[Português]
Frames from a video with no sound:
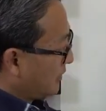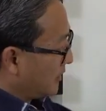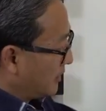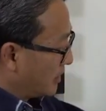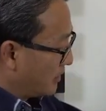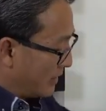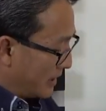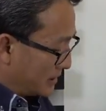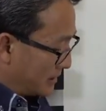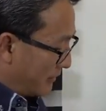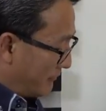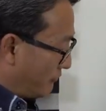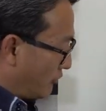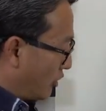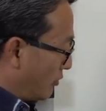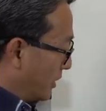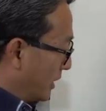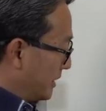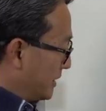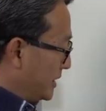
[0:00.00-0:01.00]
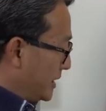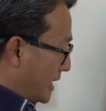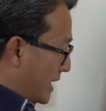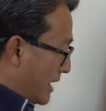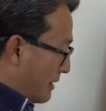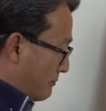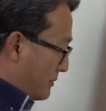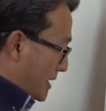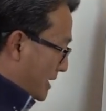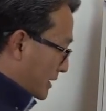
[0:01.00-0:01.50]
Então essa fórmula aqui
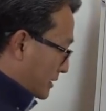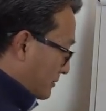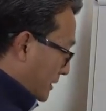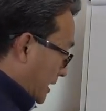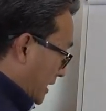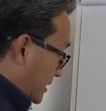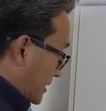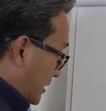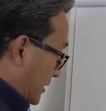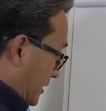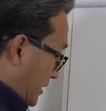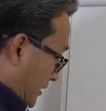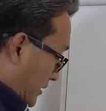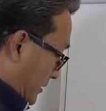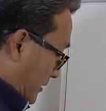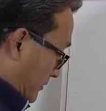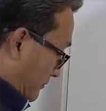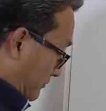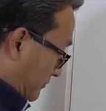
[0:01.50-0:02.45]
é a mesma dessa aqui.